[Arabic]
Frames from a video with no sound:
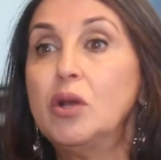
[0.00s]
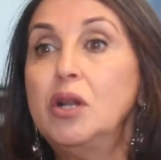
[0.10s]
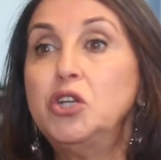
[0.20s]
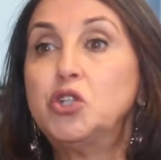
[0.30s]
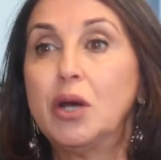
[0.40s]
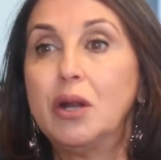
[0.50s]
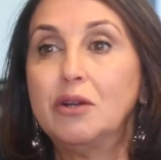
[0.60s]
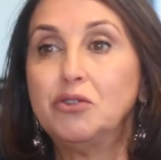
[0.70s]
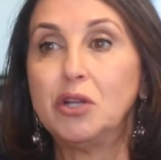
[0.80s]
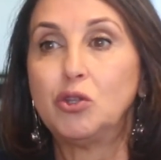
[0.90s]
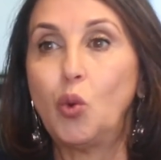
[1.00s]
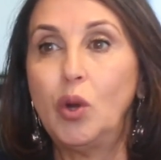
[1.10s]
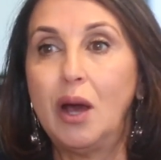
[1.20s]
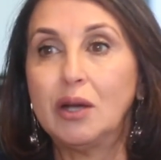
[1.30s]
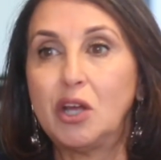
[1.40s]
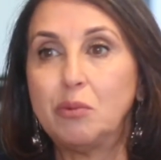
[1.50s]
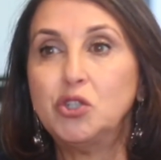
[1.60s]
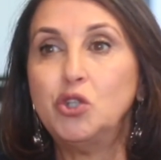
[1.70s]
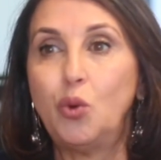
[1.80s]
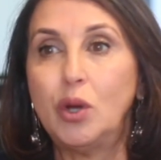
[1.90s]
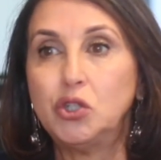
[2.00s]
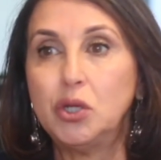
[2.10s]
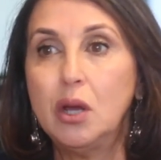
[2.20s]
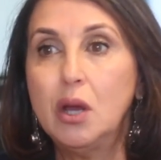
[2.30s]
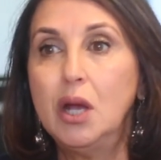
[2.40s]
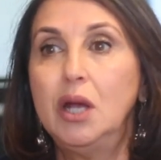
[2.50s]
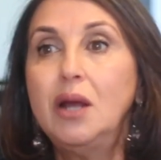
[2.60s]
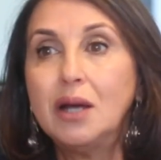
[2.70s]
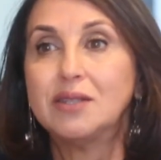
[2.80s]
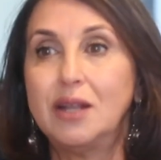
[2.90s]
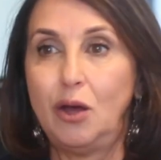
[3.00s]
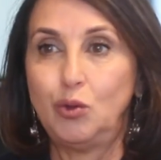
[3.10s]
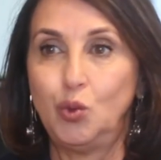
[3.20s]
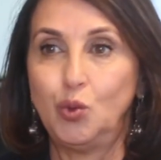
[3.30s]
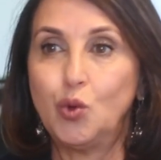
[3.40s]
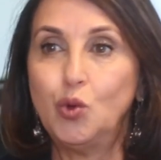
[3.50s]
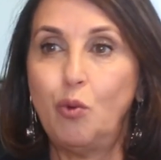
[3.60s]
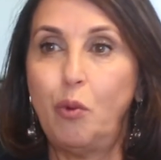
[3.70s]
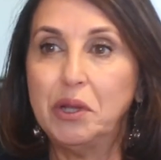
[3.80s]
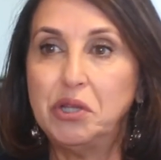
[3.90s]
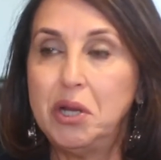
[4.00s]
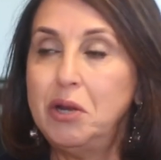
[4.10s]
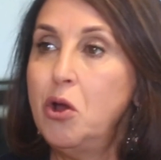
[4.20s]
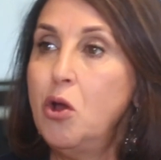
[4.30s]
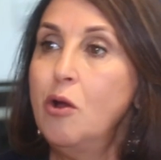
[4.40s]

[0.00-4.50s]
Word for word: الاشاره ديال الضوء الاخضر باش نديروا هذا الشيء حنا خصنا ناخذوا ونكونوا مبادرين